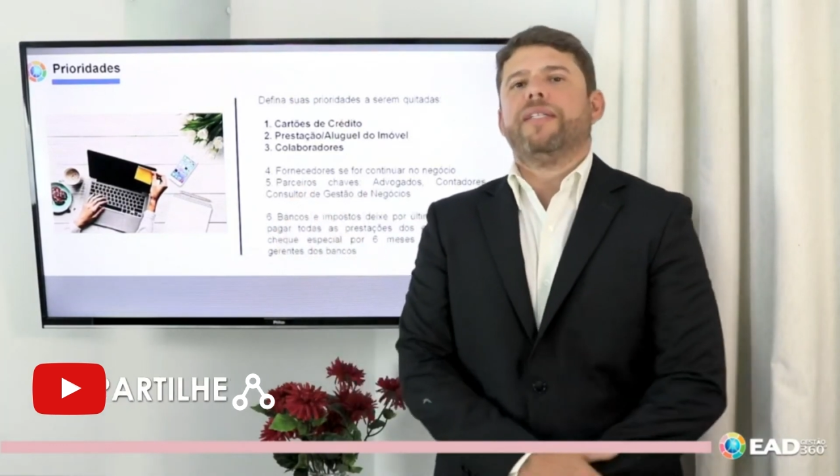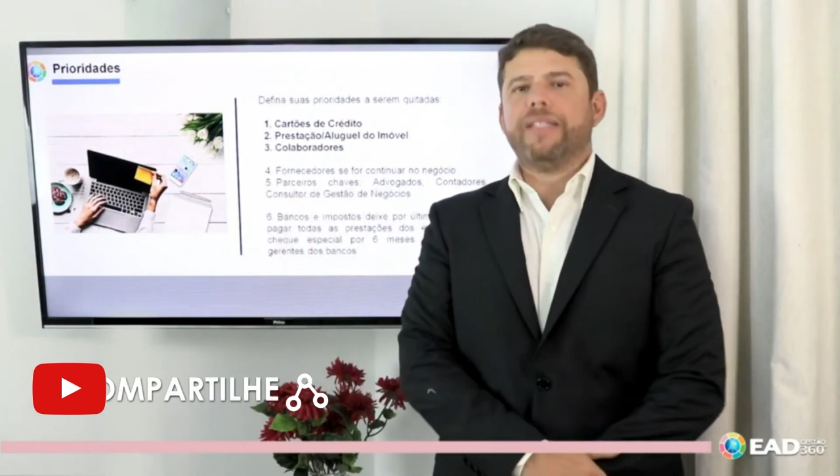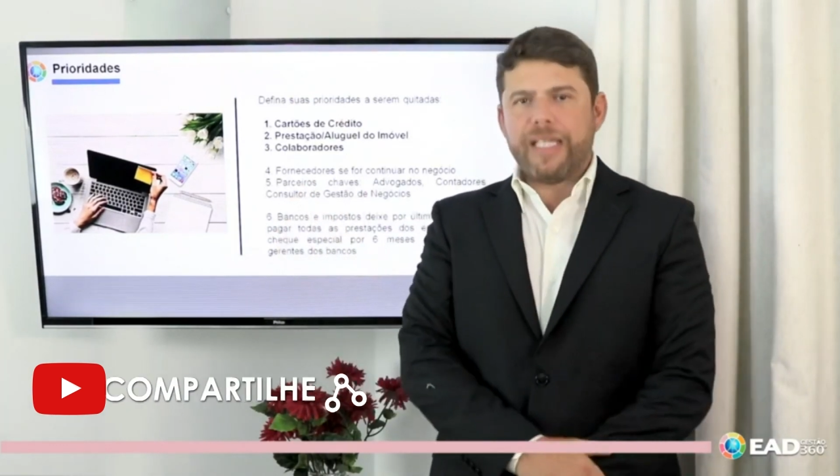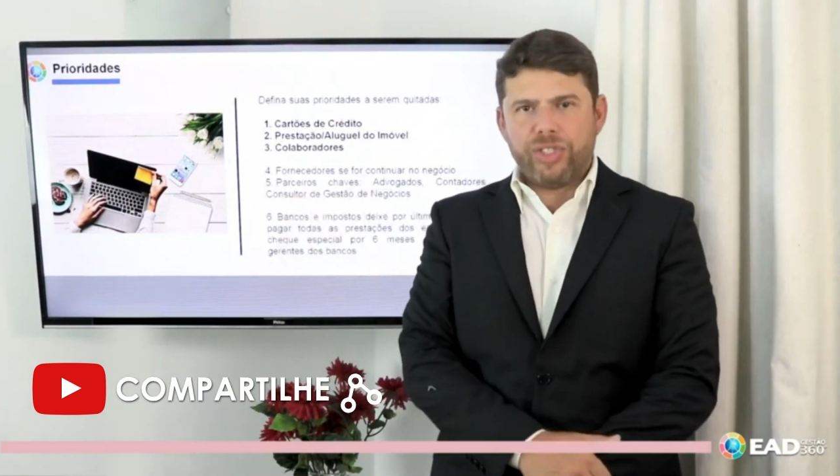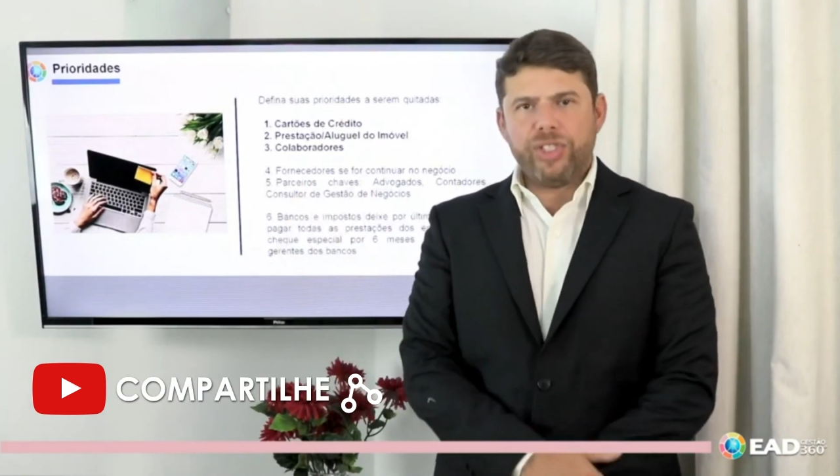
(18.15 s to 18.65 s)

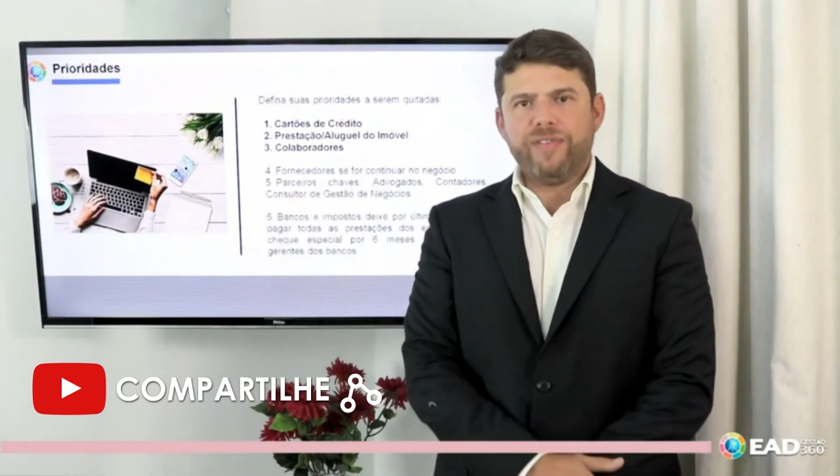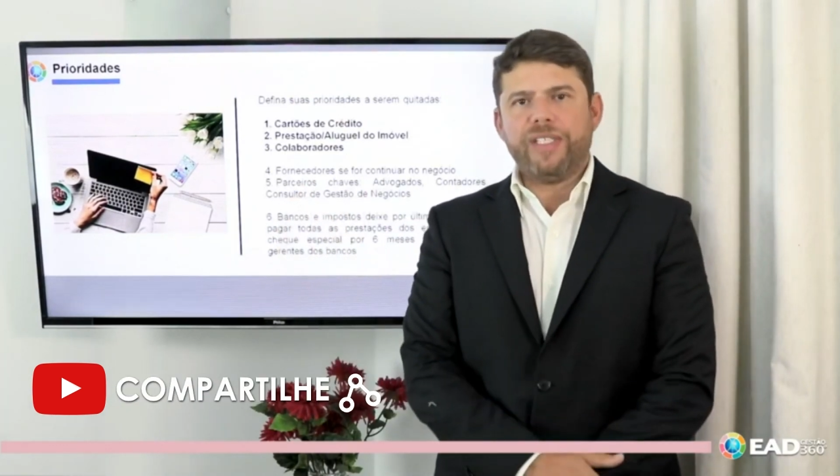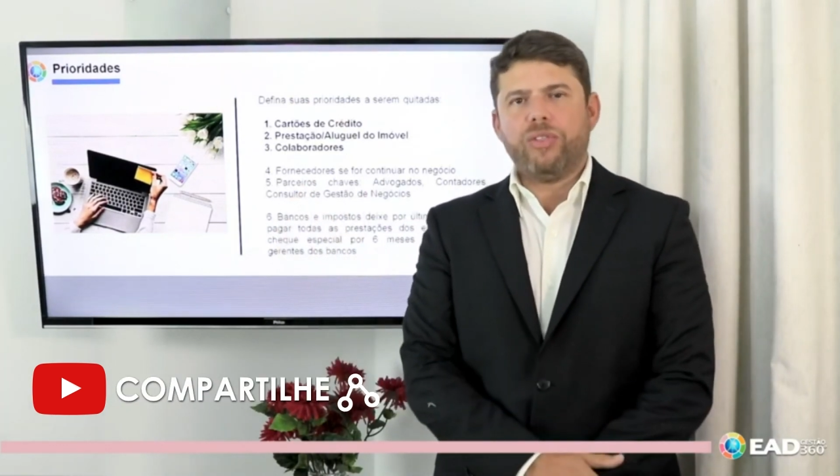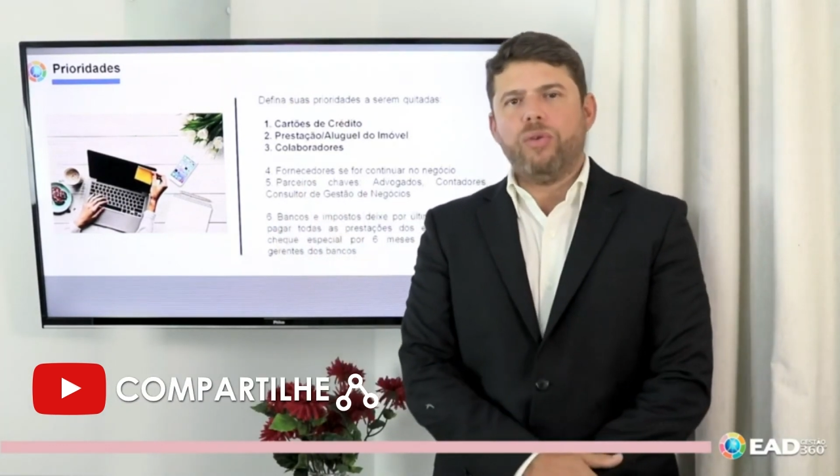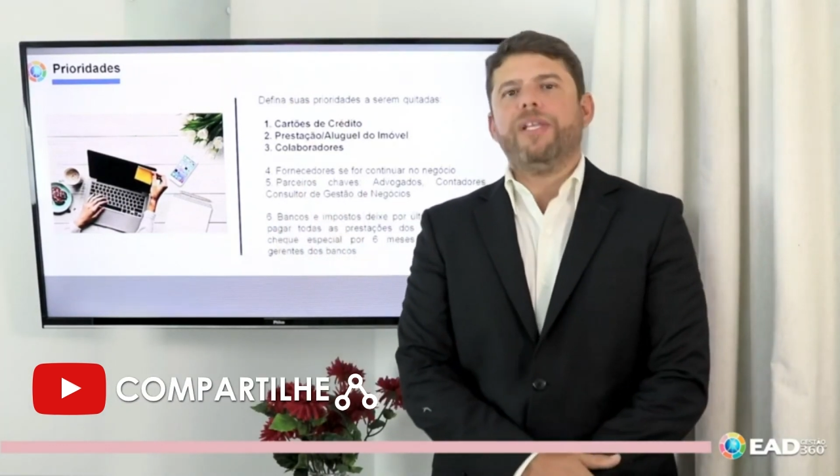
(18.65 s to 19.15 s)
da
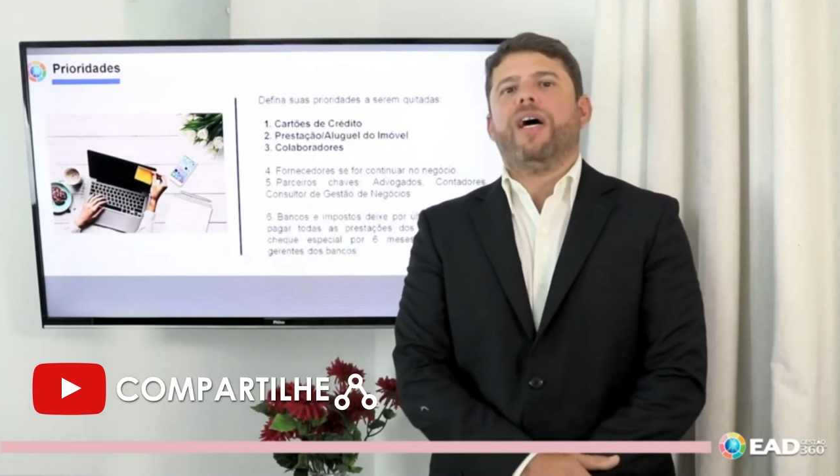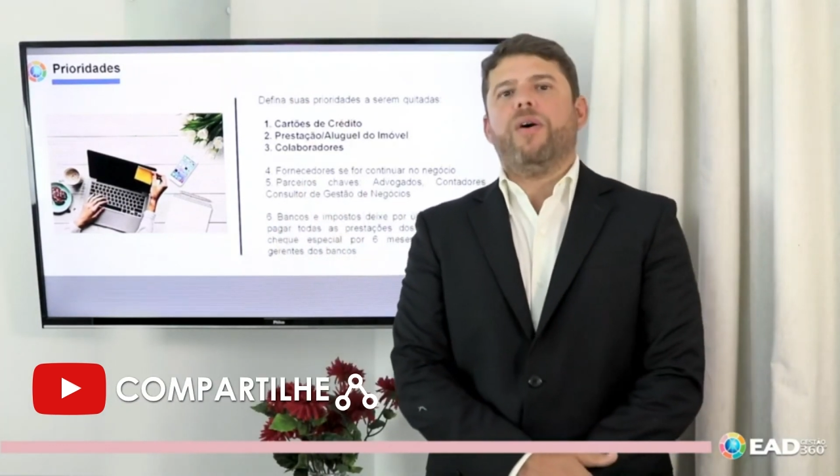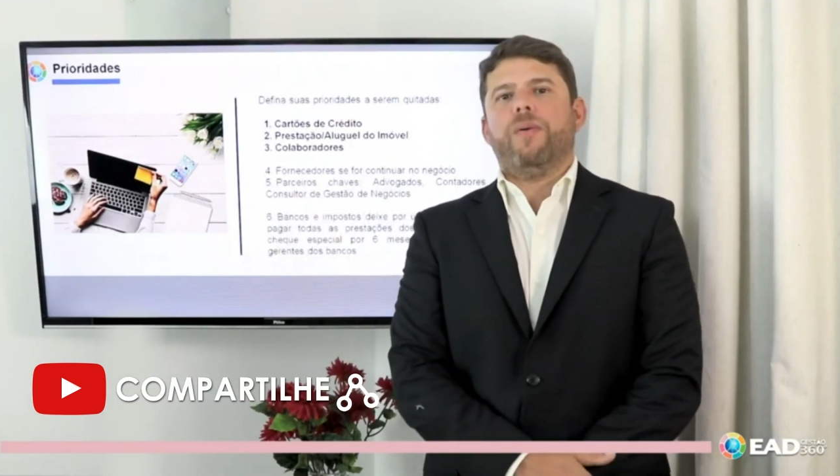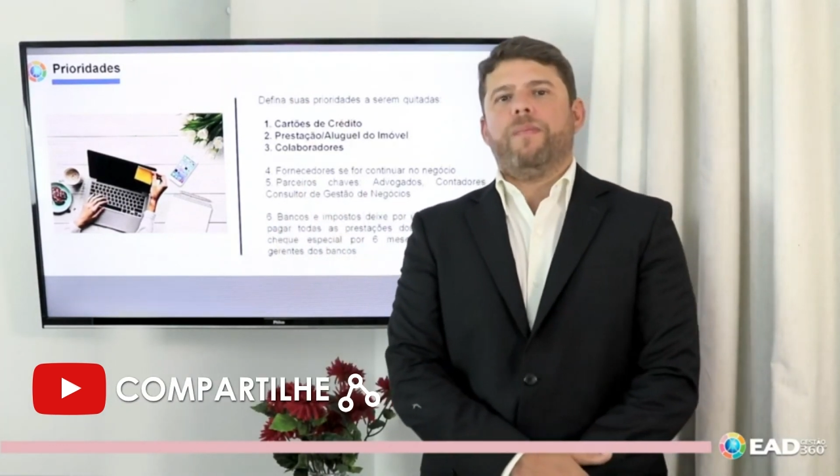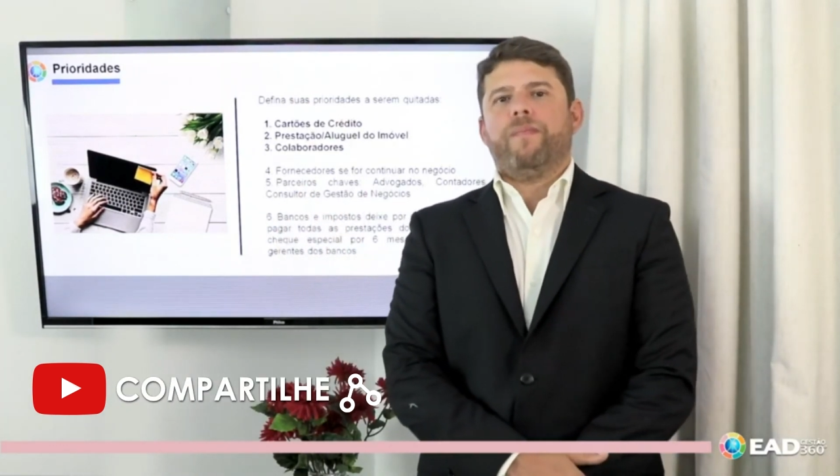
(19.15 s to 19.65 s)
dívida
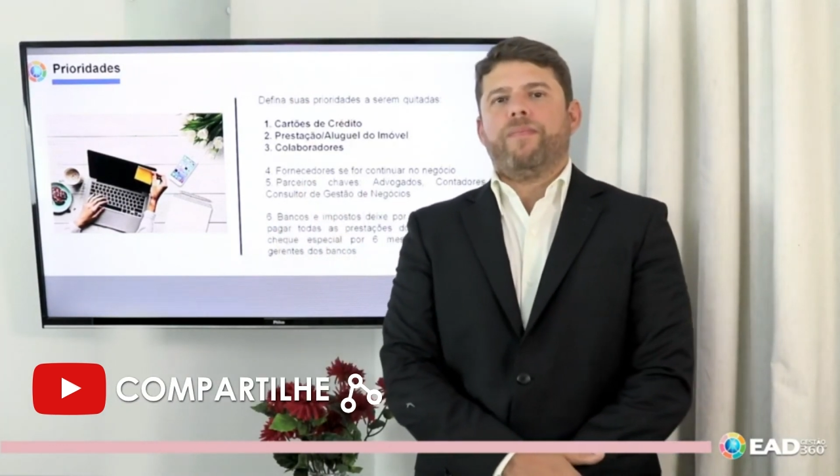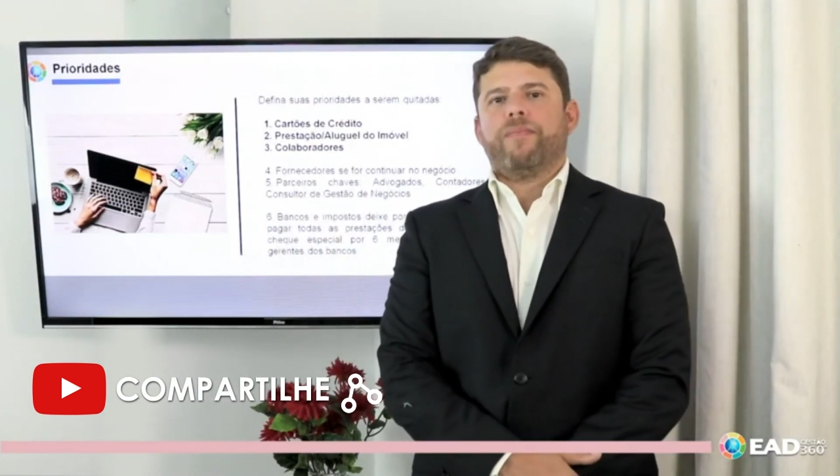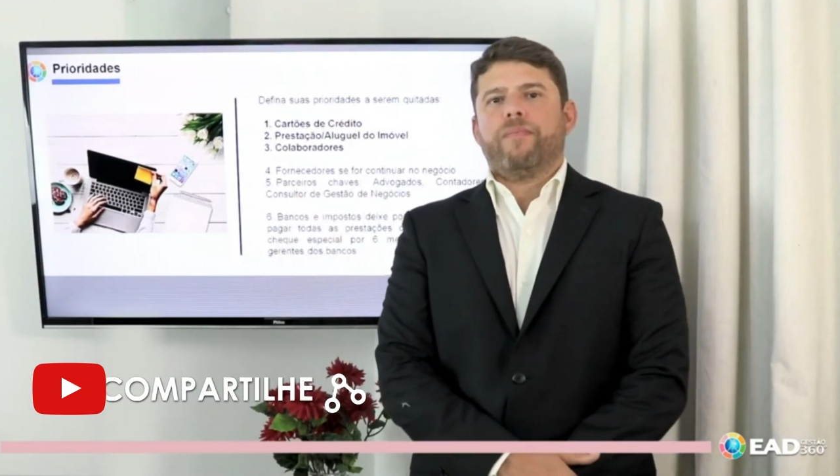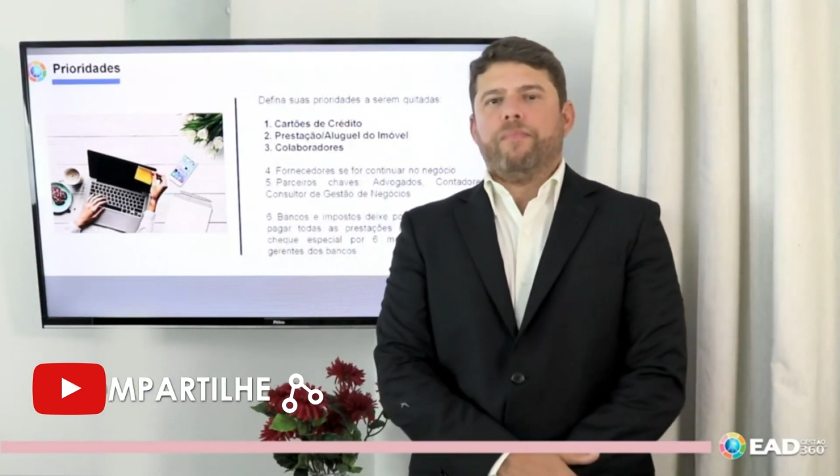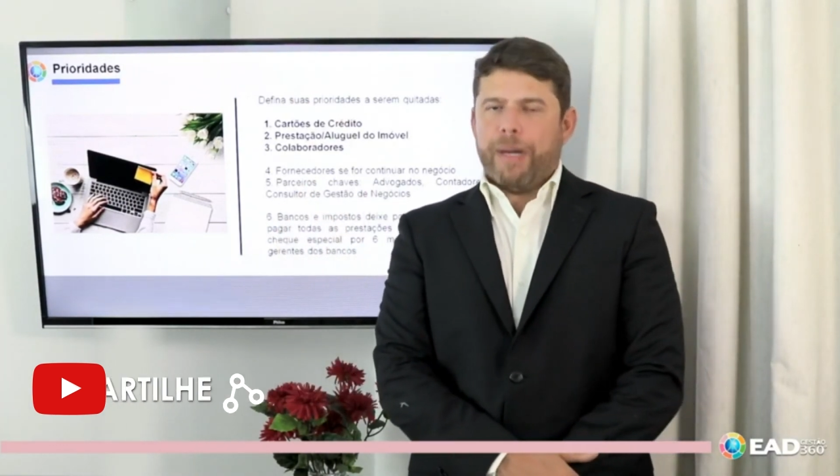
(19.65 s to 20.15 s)
nominal
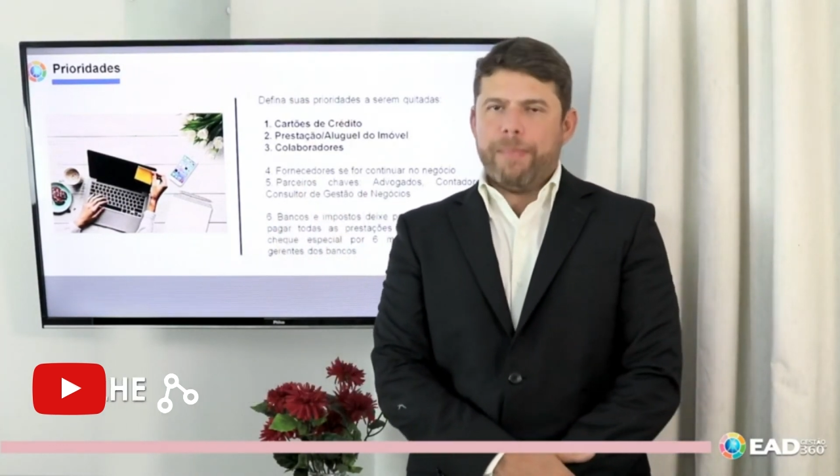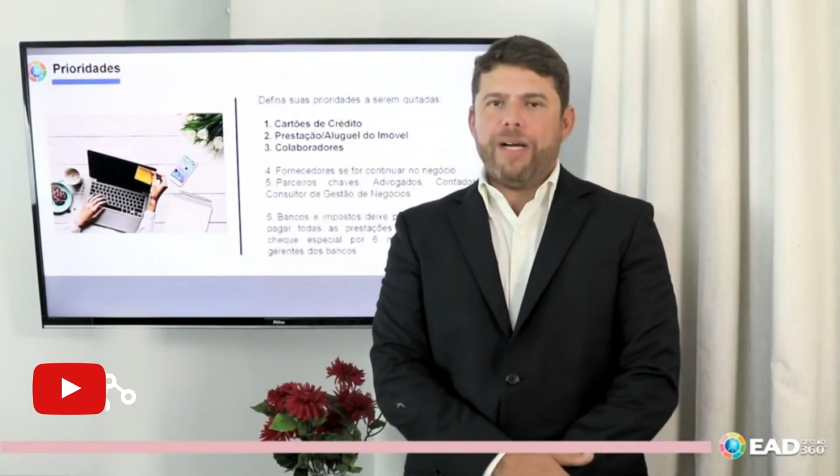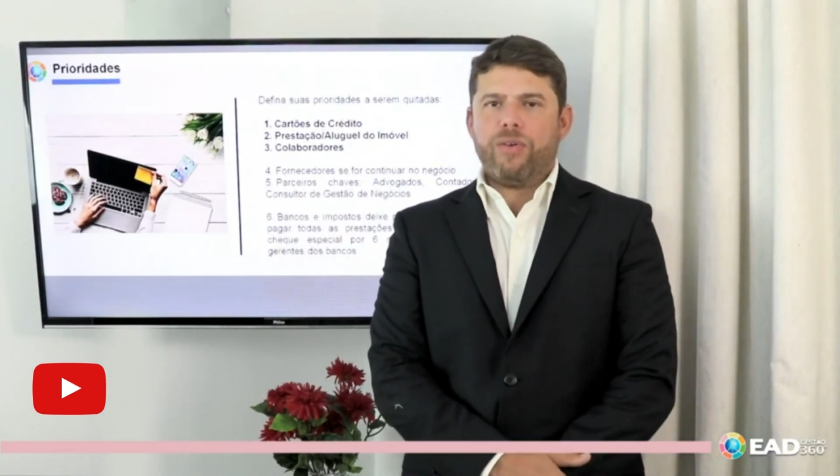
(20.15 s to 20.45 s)
para banco.